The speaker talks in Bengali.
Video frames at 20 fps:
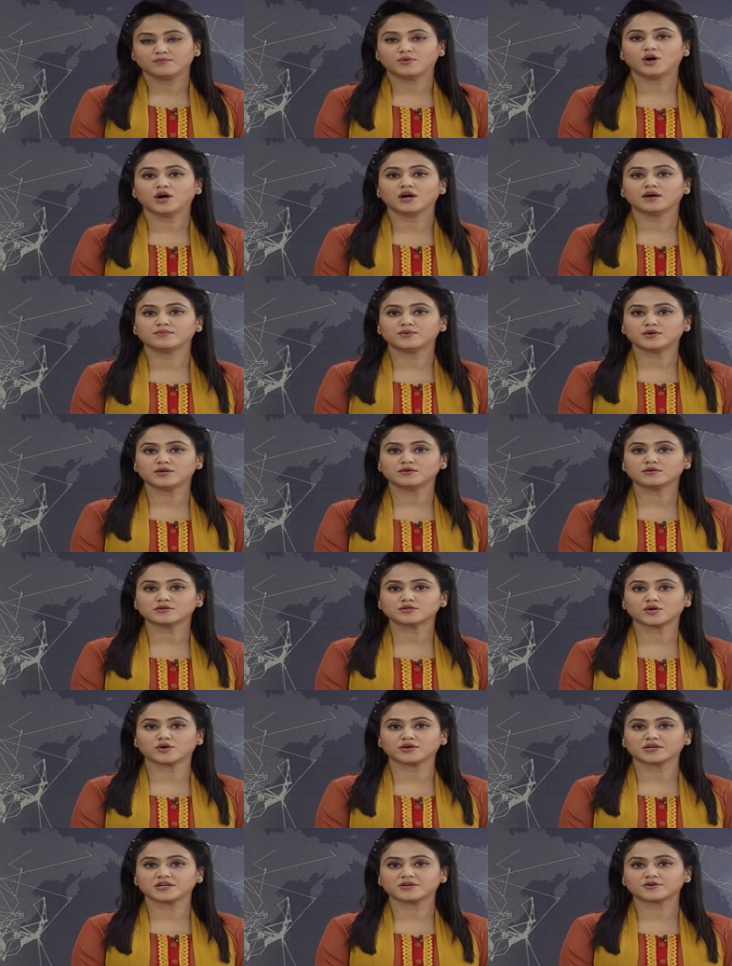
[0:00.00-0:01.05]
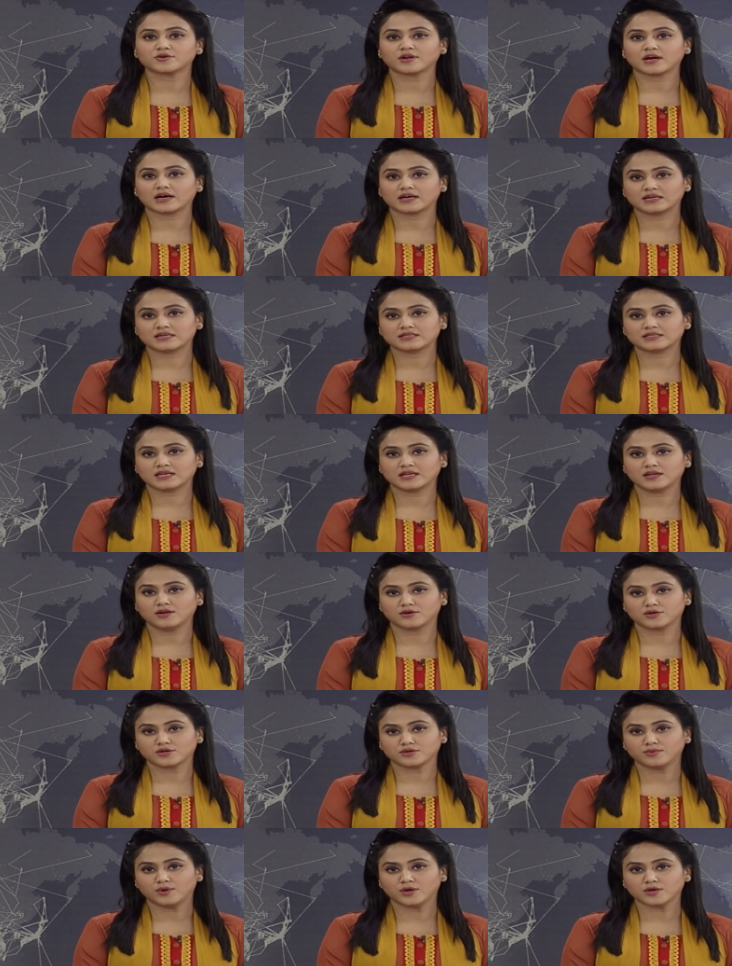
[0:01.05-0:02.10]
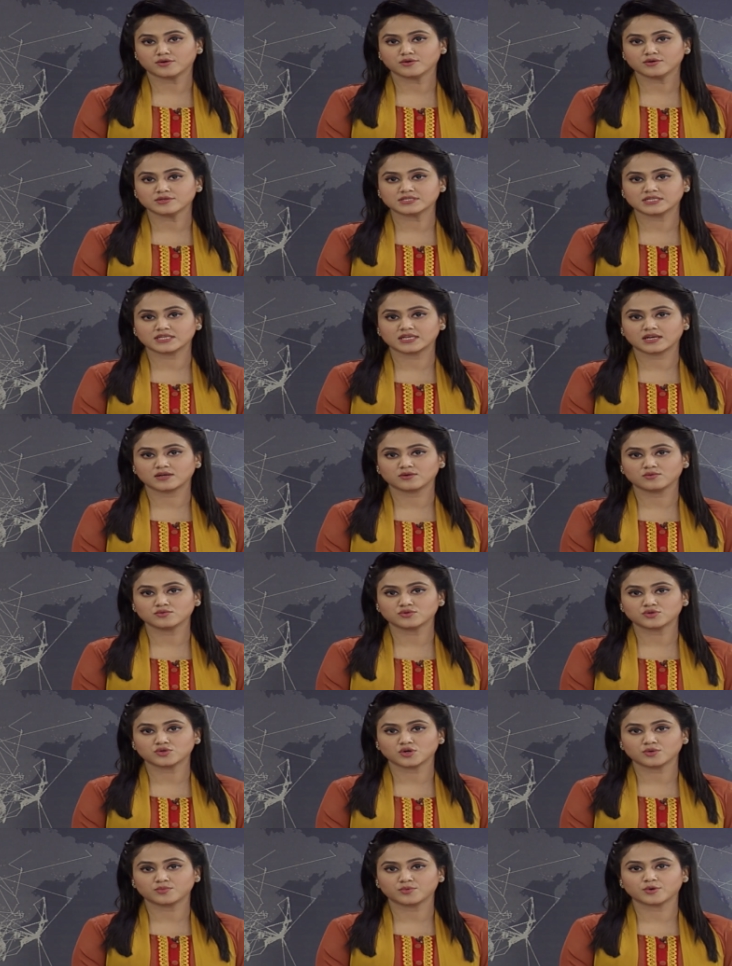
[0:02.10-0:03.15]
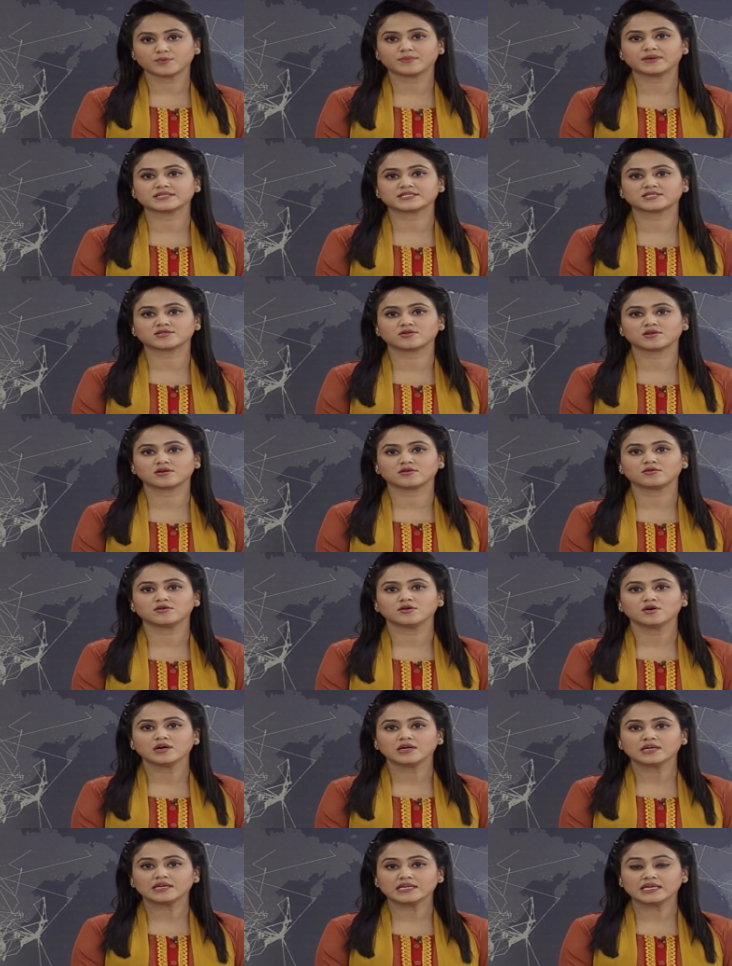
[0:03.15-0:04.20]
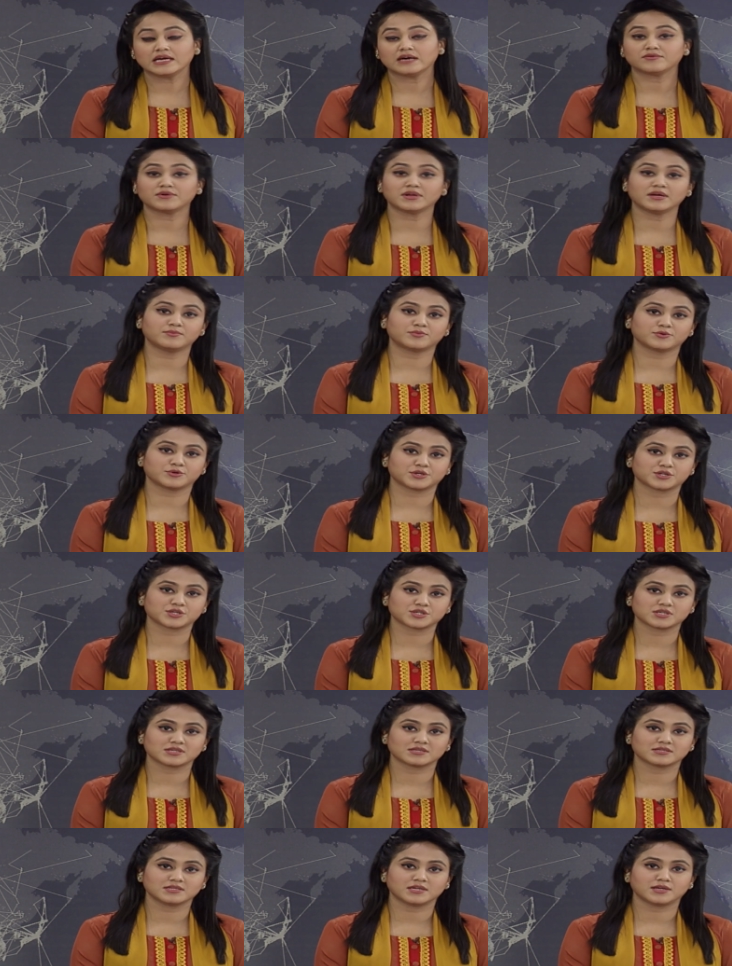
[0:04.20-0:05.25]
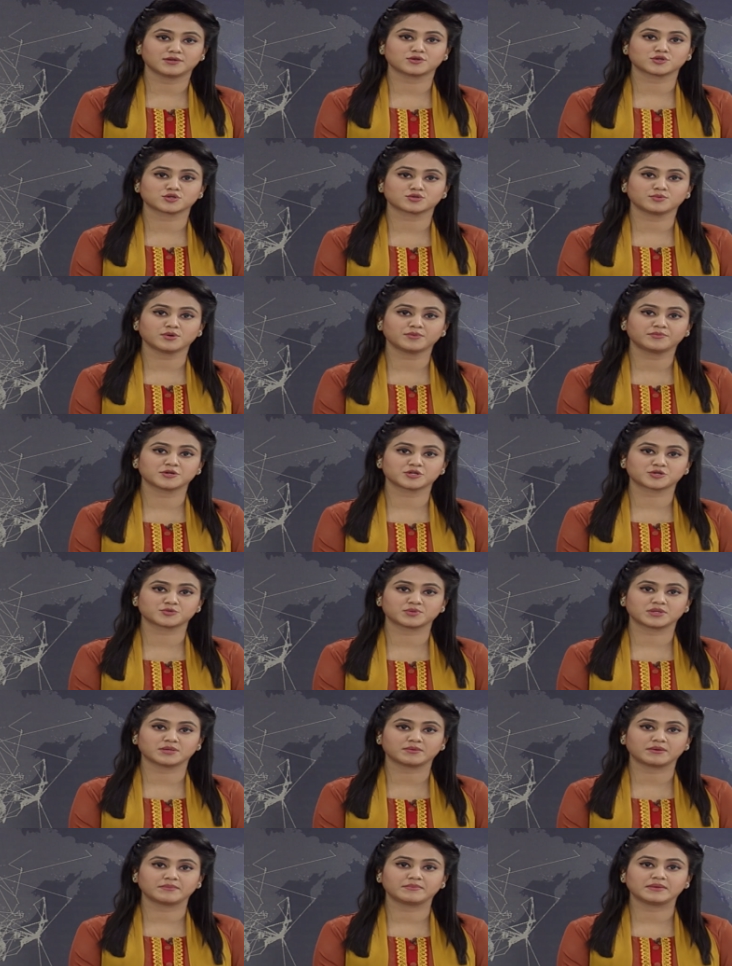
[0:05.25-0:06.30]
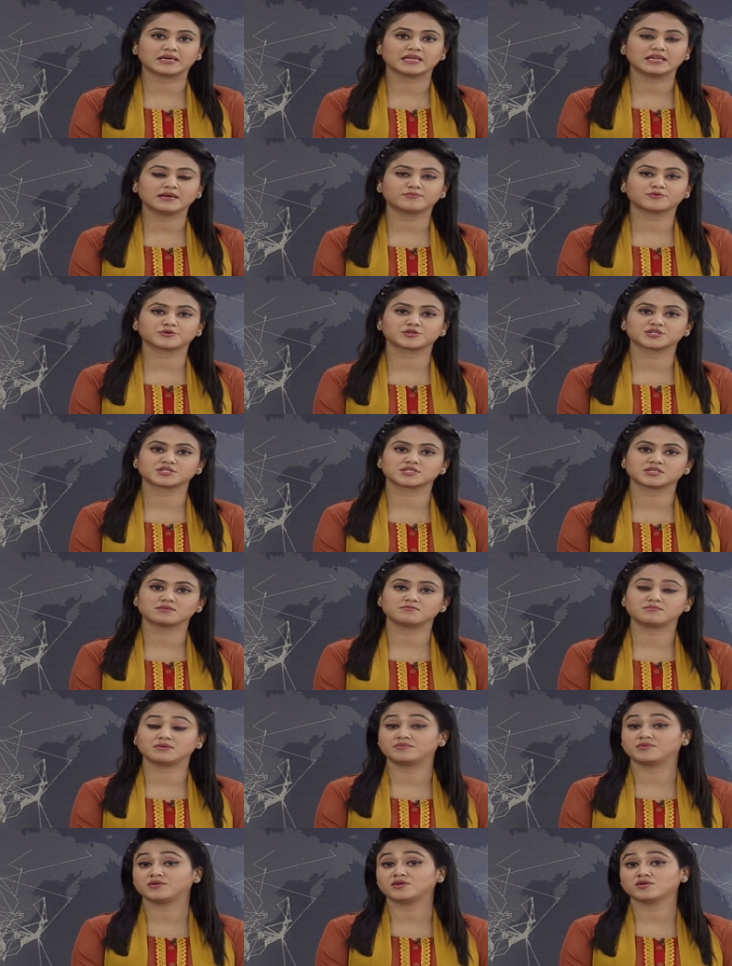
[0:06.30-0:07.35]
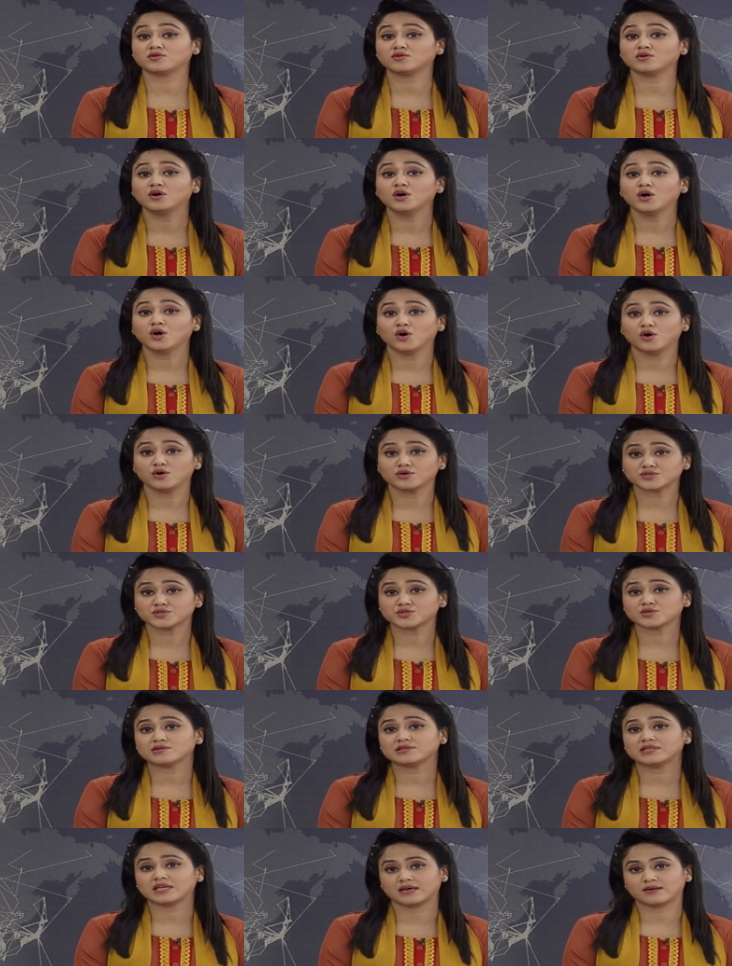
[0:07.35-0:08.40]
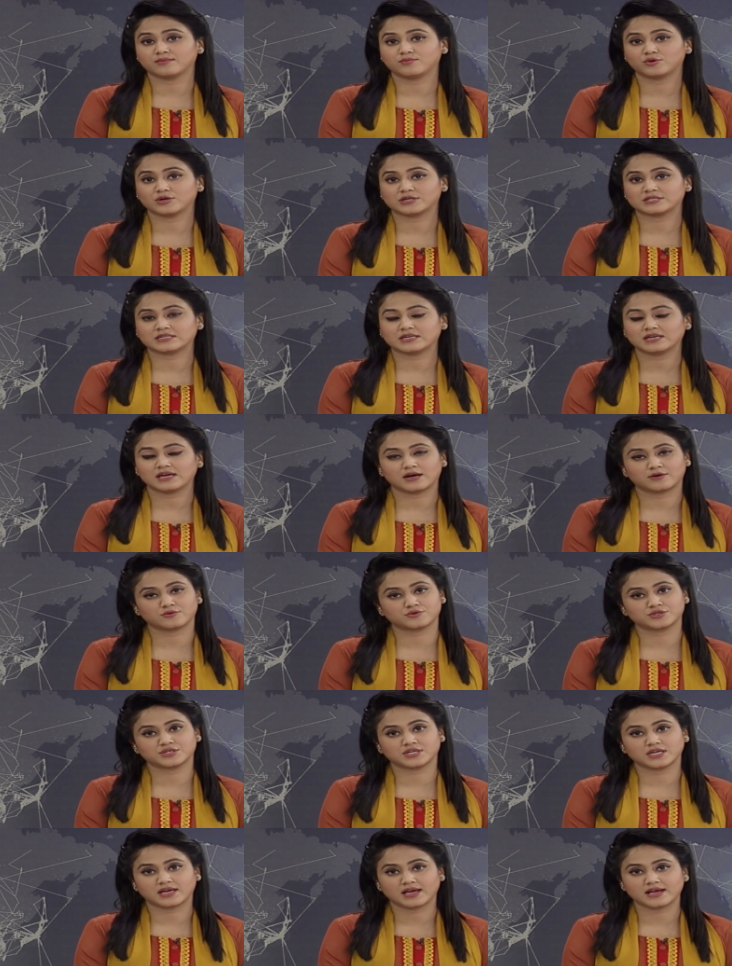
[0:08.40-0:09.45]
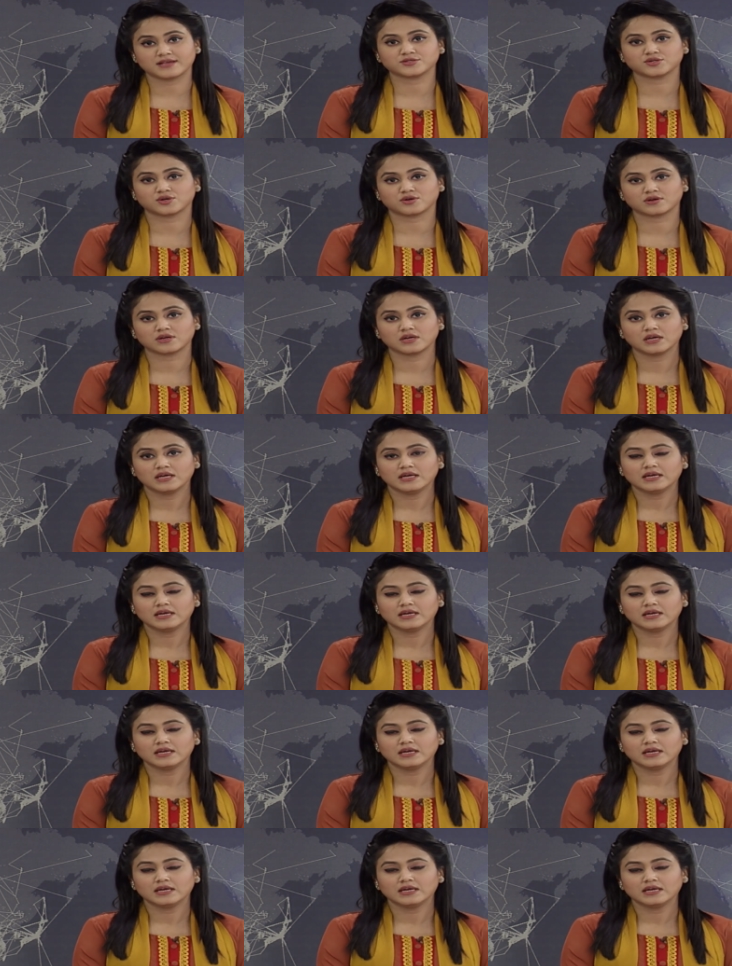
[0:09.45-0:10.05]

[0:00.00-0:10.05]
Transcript: ভয়াবহ টর্নেডোর আঘাতে লণ্ডভণ্ড চীনের উত্তর পূর্বাঞ্চলীয় লিয়াওনিং প্রদেশ স্থানীয় সময় বৃহস্পতিবার বিকেলে প্রদেশটির বিভিন্ন অঞ্চল দিয়ে বয়ে যায় আকস্মিক এই ঝড়